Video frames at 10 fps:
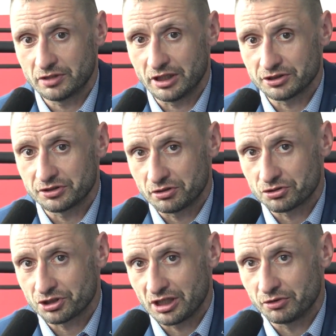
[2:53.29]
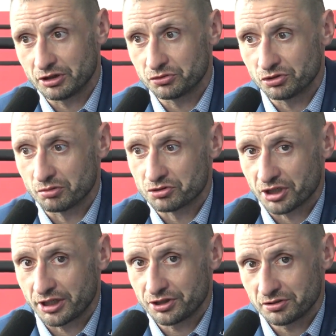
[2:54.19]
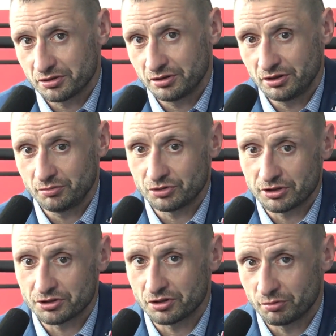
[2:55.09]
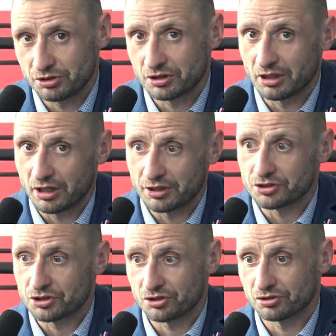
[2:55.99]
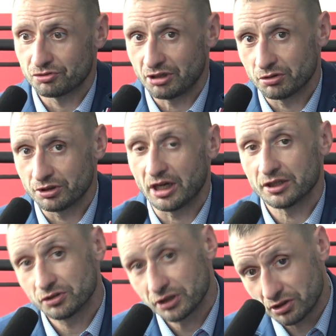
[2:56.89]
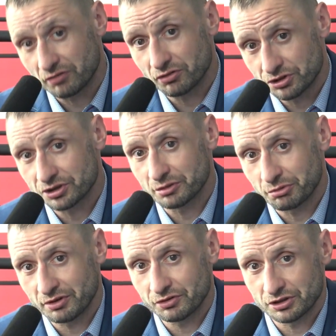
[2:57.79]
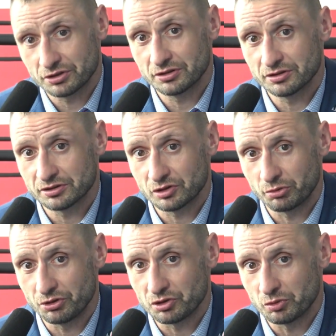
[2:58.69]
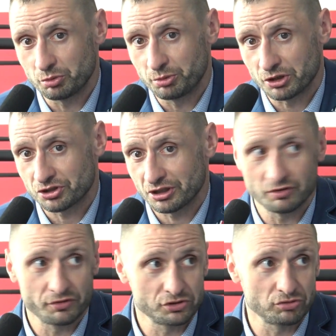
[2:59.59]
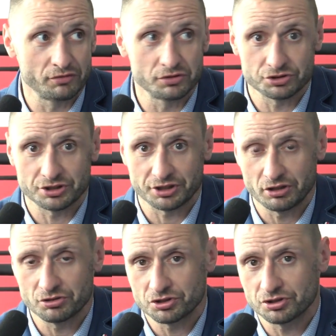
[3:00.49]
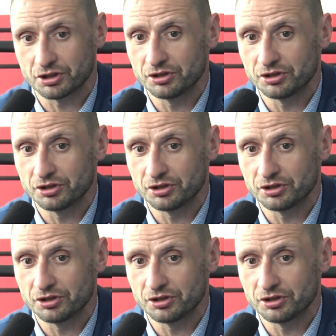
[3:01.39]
teraz tylko czekamy na drugą część. No i myślę, że to będzie dalej jeszcze się rozwijało. Aha, dodatkowo jeszcze zapomniałem się, zrobiliśmy pierwszy raz we Wrocławiu coś takiego, czyli